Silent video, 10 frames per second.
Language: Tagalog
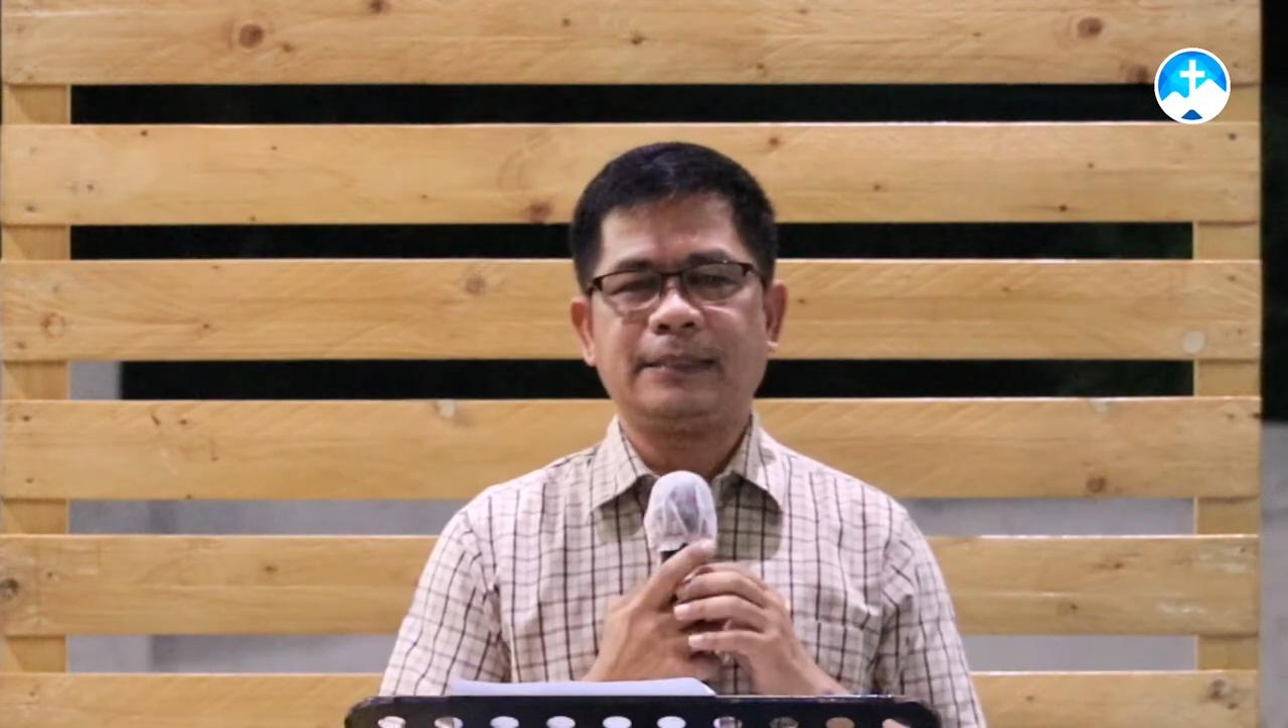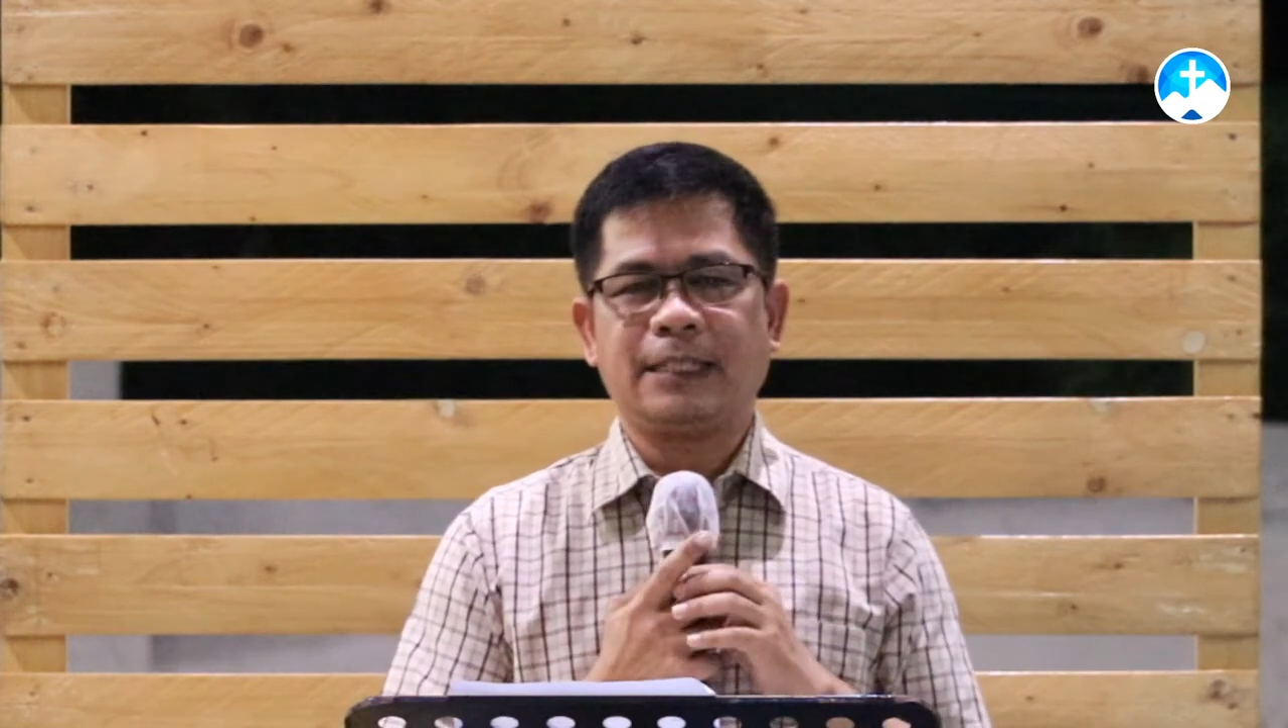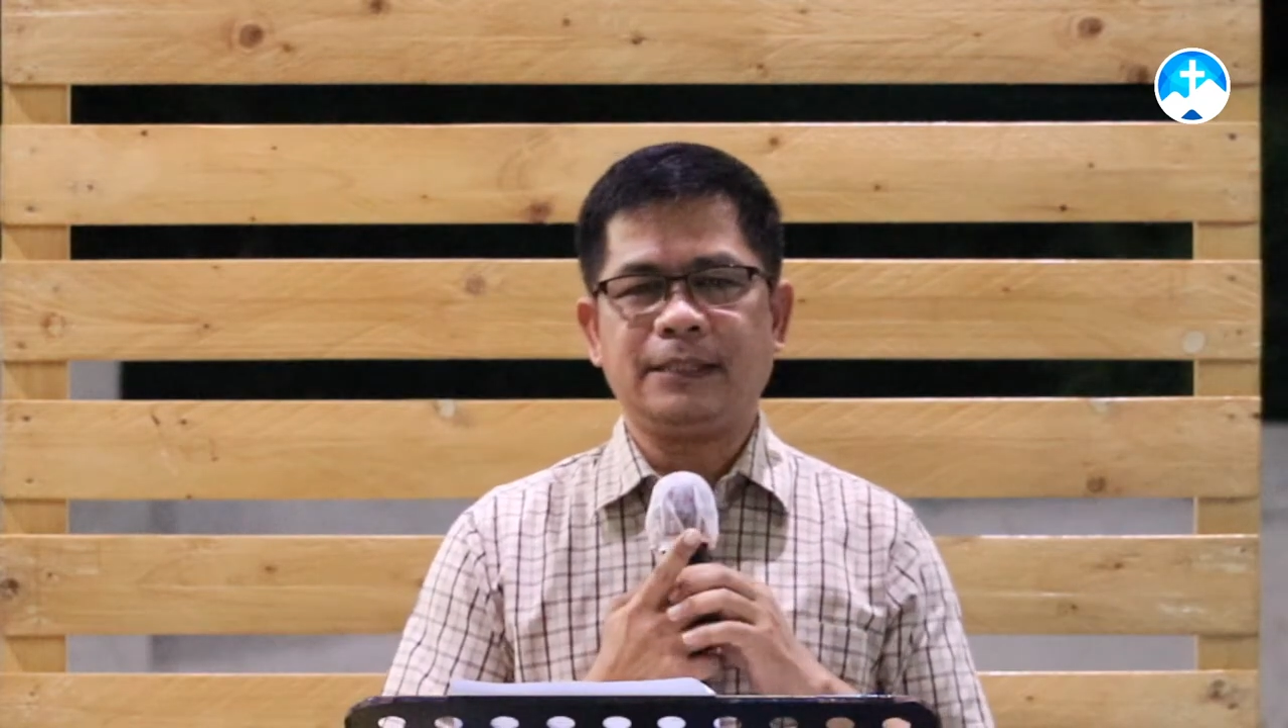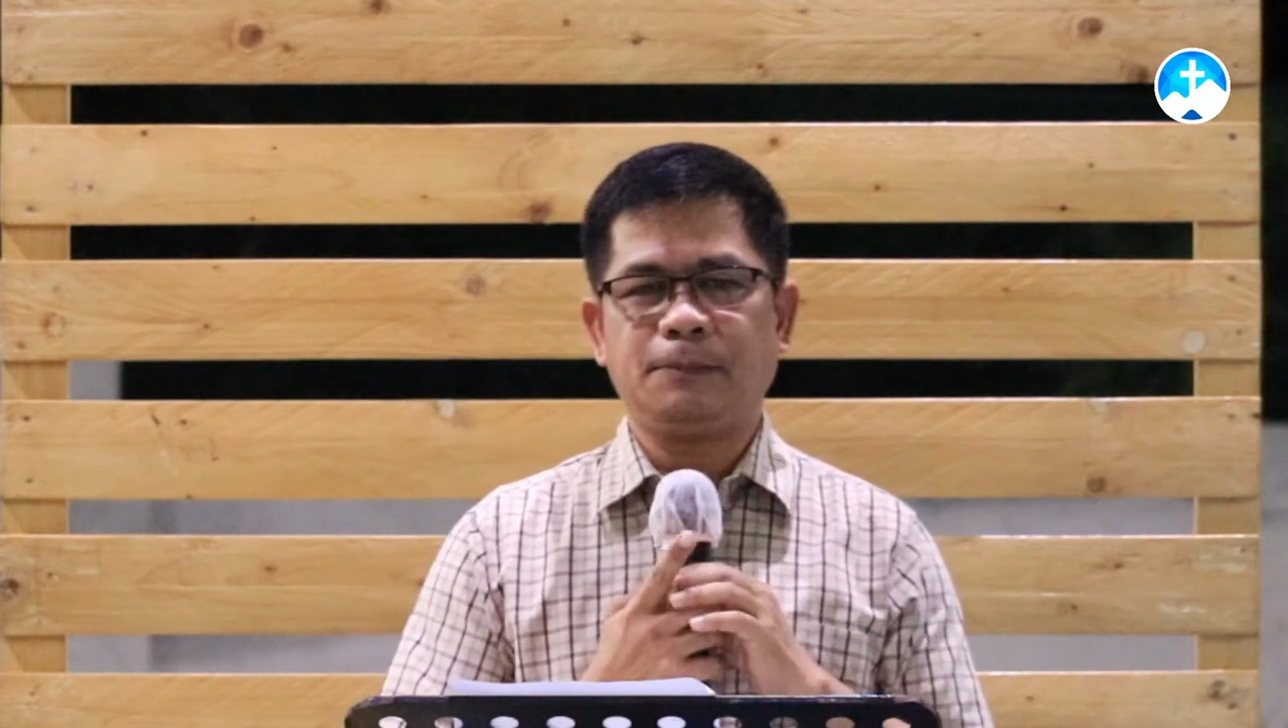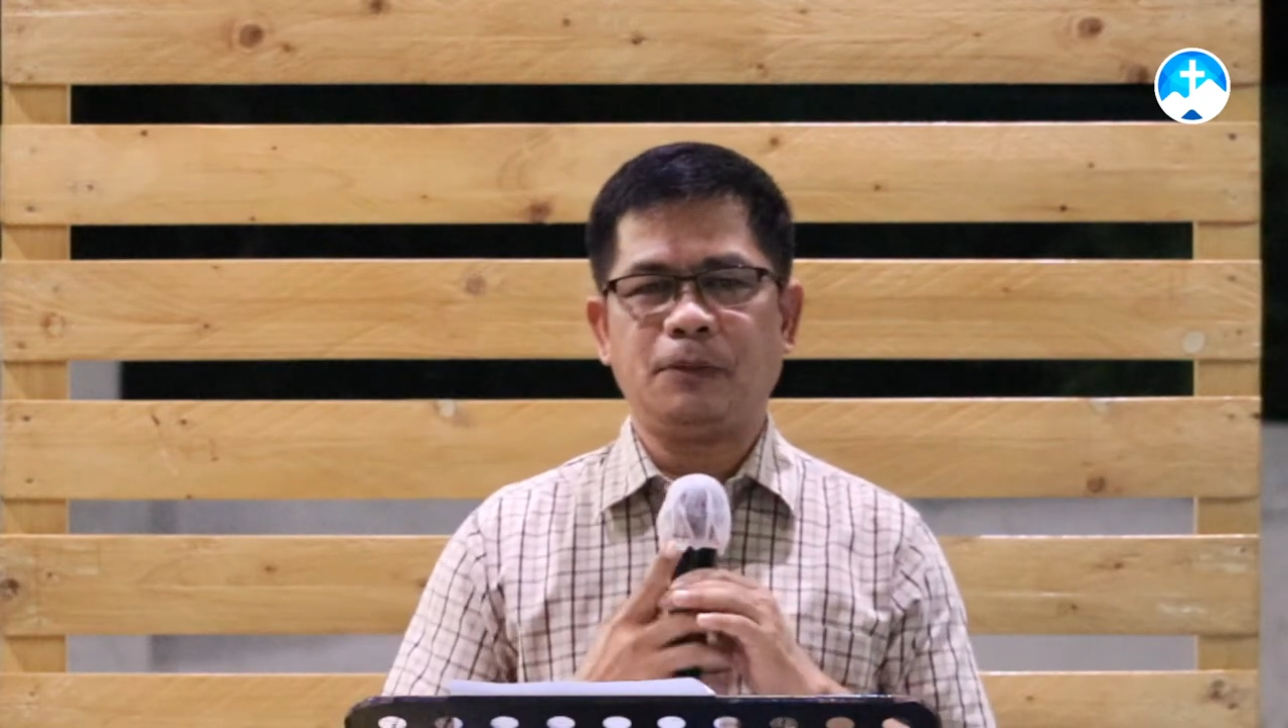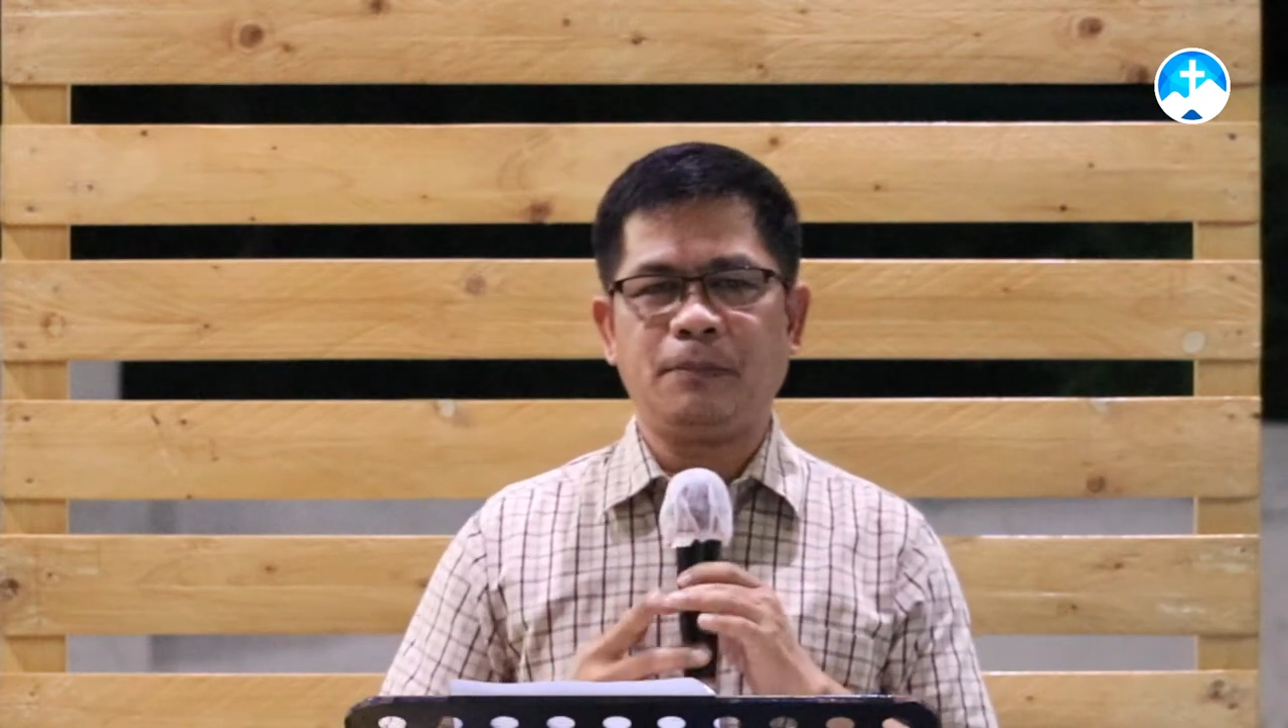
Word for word: kanya pong